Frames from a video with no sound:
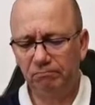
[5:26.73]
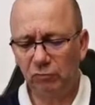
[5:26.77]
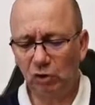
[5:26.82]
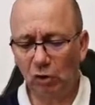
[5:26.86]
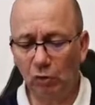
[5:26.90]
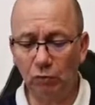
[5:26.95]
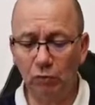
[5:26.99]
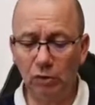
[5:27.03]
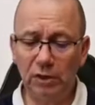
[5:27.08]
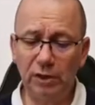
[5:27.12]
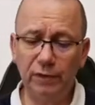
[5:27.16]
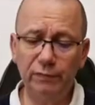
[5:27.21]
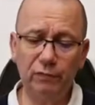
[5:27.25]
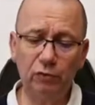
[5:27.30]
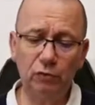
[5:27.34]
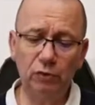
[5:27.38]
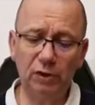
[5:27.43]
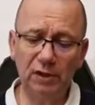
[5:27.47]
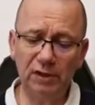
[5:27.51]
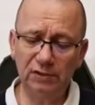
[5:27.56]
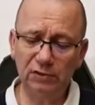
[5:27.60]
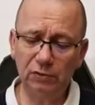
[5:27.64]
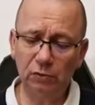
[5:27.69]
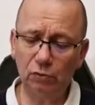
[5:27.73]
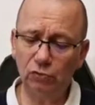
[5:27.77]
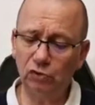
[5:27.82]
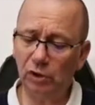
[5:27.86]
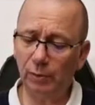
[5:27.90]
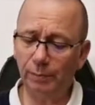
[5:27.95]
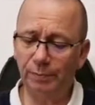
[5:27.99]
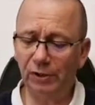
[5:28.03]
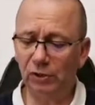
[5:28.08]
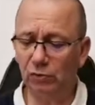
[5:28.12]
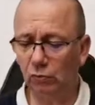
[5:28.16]
dans le livre de l'Exode,
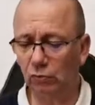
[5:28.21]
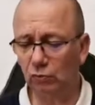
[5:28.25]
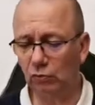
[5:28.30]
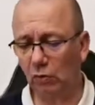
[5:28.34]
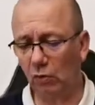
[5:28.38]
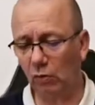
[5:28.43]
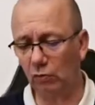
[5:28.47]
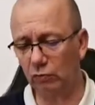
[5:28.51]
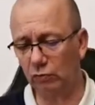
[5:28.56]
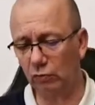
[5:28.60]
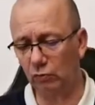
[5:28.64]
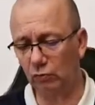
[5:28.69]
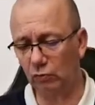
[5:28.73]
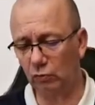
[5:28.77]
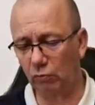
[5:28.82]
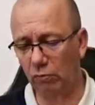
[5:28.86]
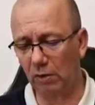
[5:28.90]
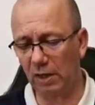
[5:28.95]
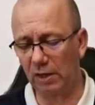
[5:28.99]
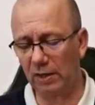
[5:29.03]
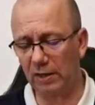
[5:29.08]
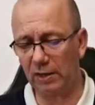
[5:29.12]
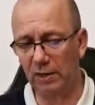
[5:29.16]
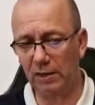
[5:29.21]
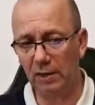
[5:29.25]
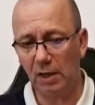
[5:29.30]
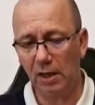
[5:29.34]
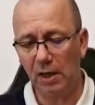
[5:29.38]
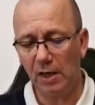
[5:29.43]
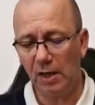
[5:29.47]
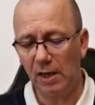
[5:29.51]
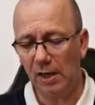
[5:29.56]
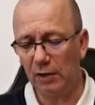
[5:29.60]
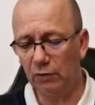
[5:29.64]
chapitre 33, et,
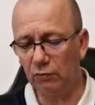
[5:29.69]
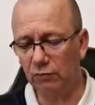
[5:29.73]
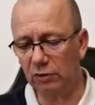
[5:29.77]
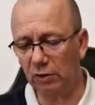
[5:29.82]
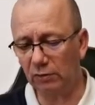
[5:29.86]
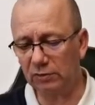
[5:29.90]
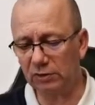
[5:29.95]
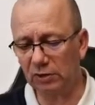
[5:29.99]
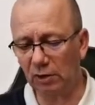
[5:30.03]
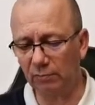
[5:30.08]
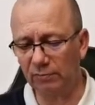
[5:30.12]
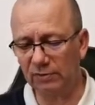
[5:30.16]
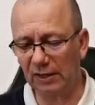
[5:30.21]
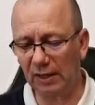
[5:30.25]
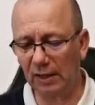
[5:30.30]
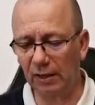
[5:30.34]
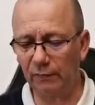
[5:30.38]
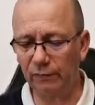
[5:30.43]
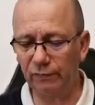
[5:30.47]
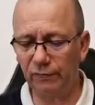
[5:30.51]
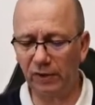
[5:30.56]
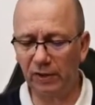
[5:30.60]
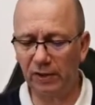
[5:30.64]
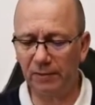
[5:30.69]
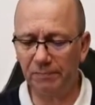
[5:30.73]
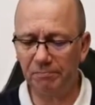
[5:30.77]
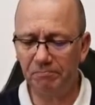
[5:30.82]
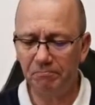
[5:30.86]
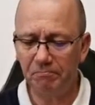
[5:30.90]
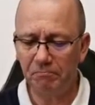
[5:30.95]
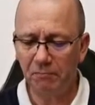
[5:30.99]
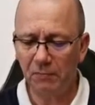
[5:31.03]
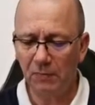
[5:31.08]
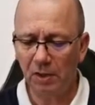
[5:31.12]
nous en sommes
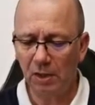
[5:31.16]
arrivés